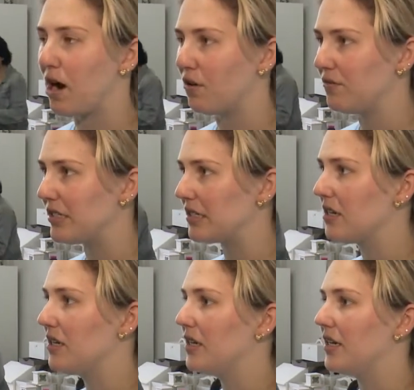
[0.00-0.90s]
Alves,
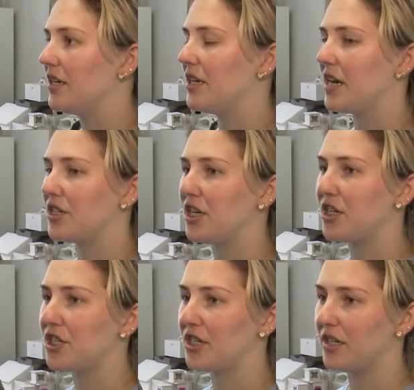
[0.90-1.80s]
e a
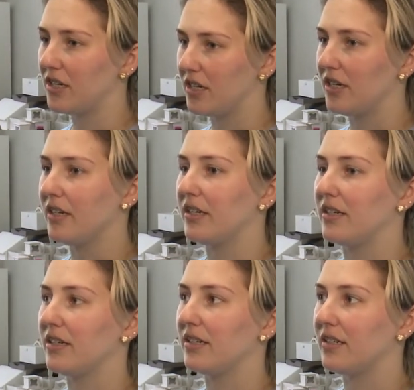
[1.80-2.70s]
gente
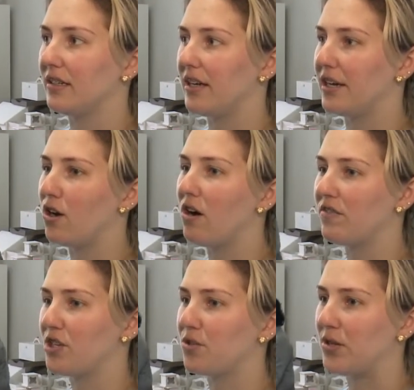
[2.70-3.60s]
uh,
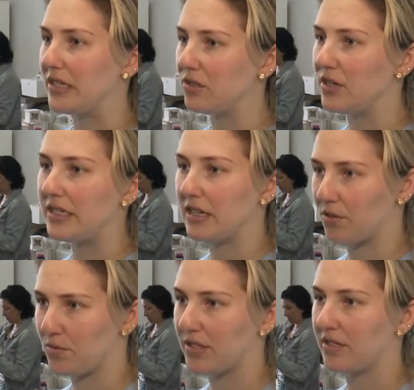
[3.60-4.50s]
renova de dois em dois
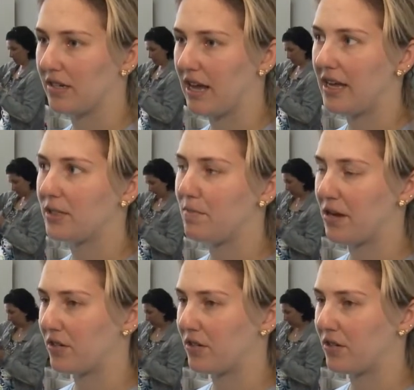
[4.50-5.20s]
anos. Né? Espero